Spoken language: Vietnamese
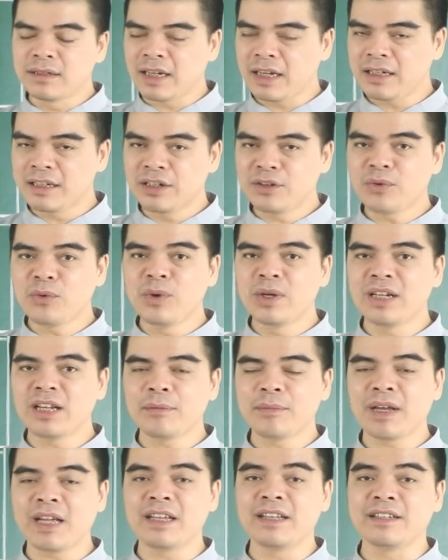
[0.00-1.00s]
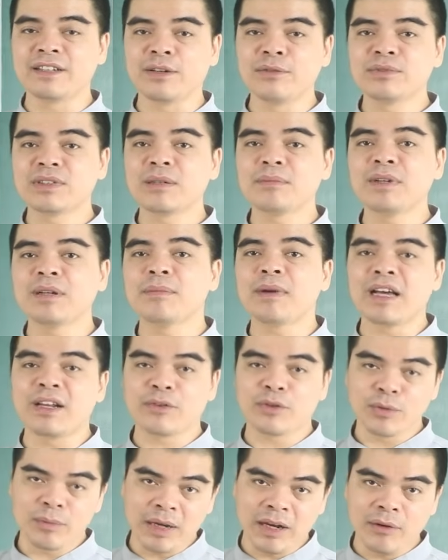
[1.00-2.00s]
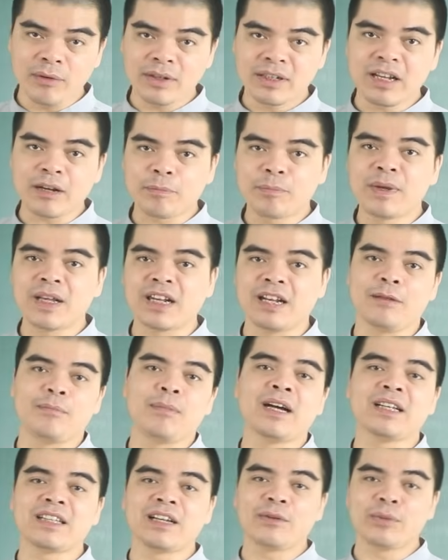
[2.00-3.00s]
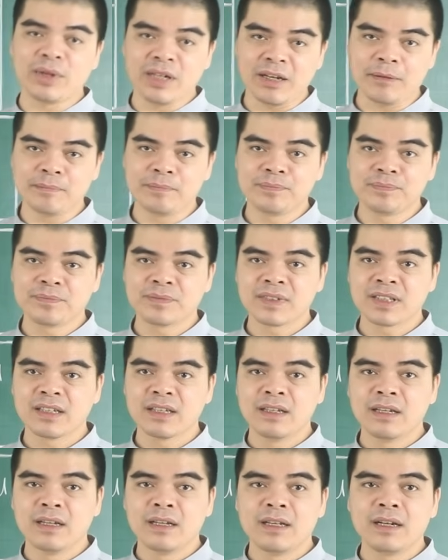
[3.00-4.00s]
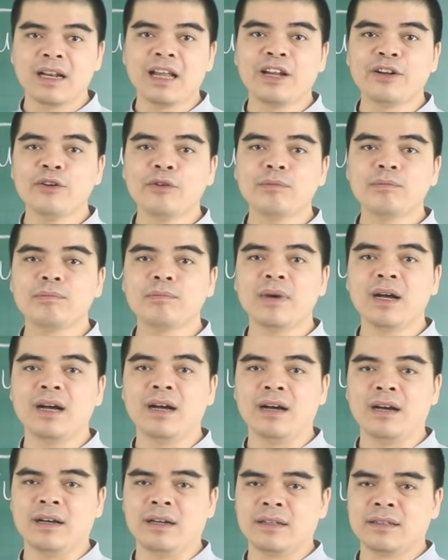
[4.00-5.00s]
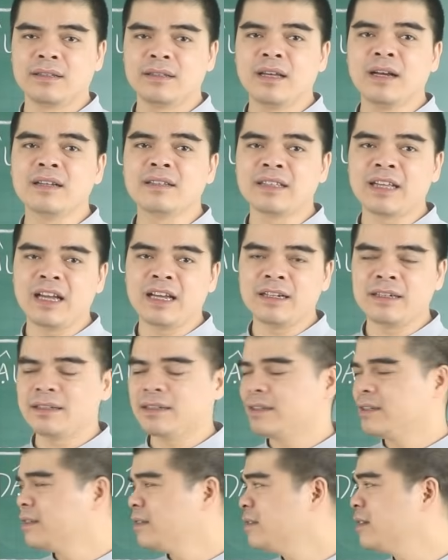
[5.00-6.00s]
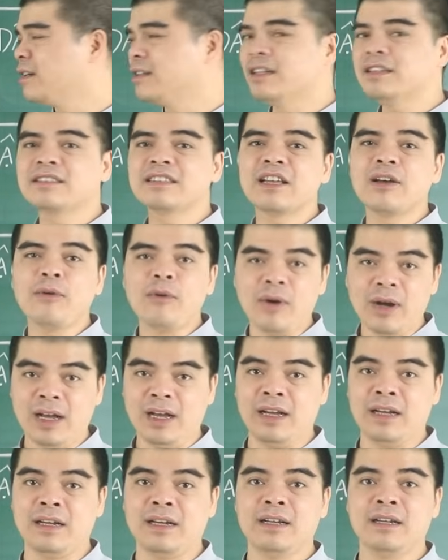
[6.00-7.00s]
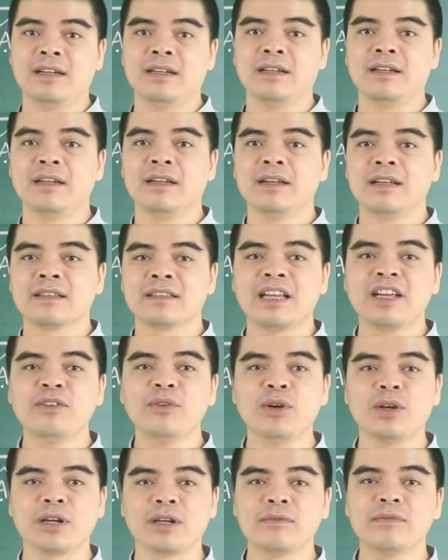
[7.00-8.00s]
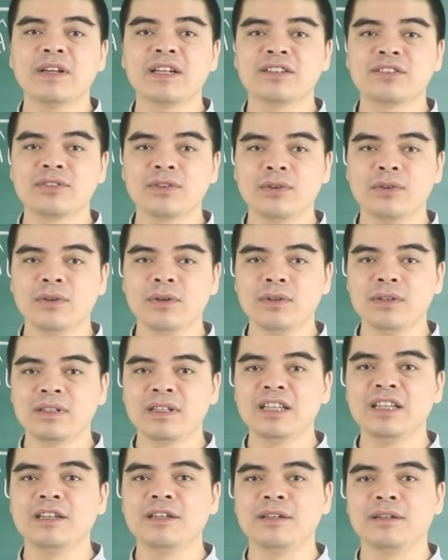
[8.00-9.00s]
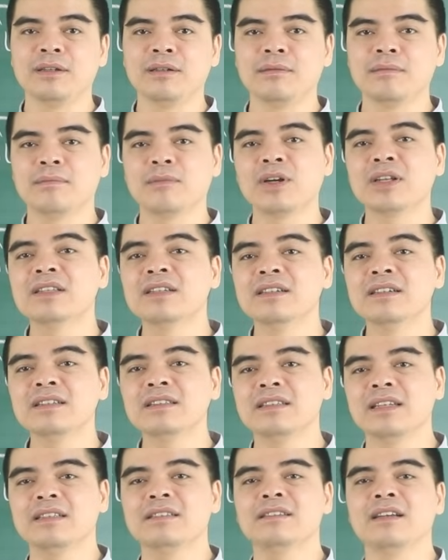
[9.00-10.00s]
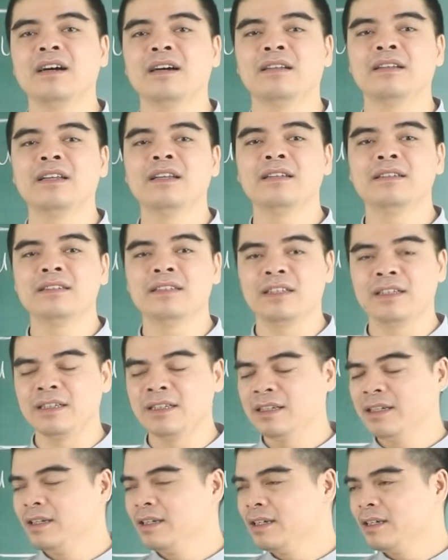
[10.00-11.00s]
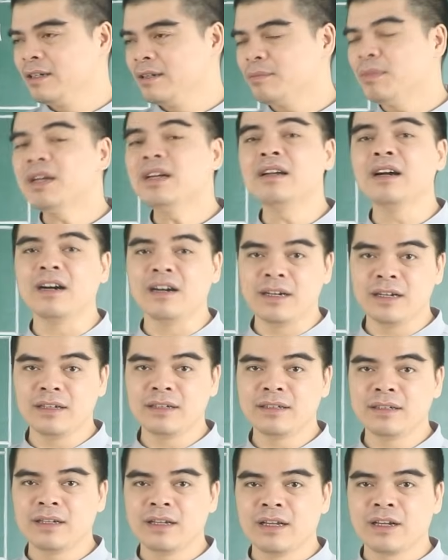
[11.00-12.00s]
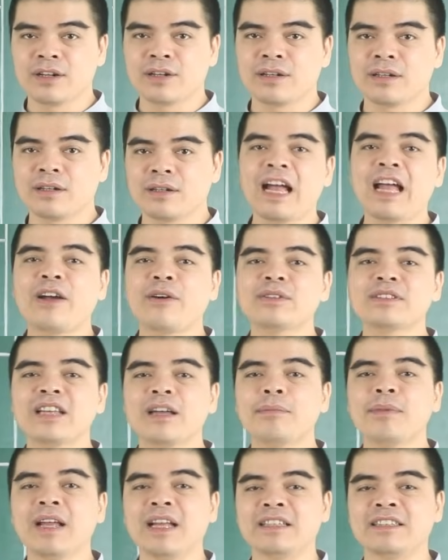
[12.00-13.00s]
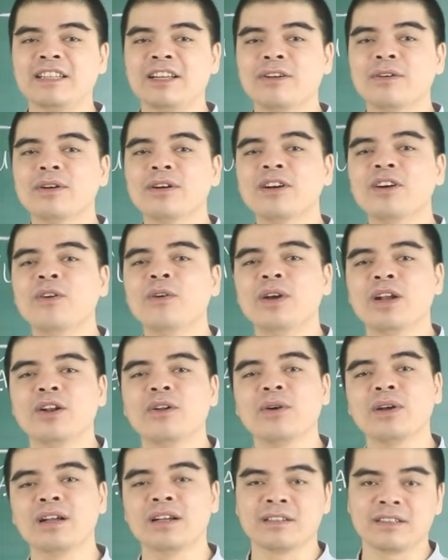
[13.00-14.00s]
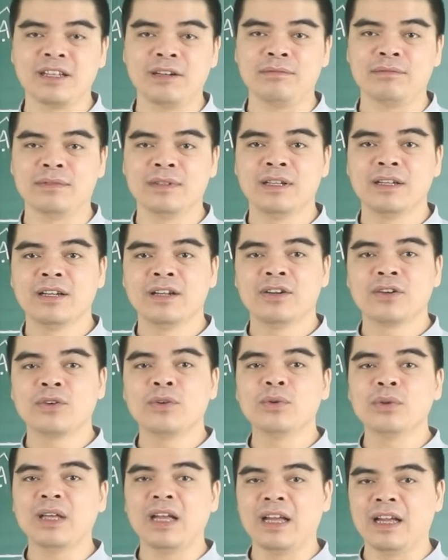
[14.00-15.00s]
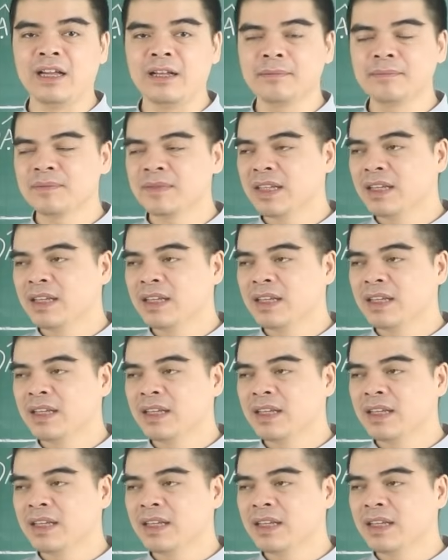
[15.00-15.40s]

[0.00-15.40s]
nay đến cuối năm hai nghìn không trăm hai mươi ba năm Quý Mão, đặc biệt là ba tháng cuối năm, là lúc mà thời gian trời đất giao hòa, thay đổi cái vận số thì mọi thứ sẽ trở nên gì bất ngờ hơn. Hai con giáp này sẽ có cơ hội lội ngược dòng. Cụ thể,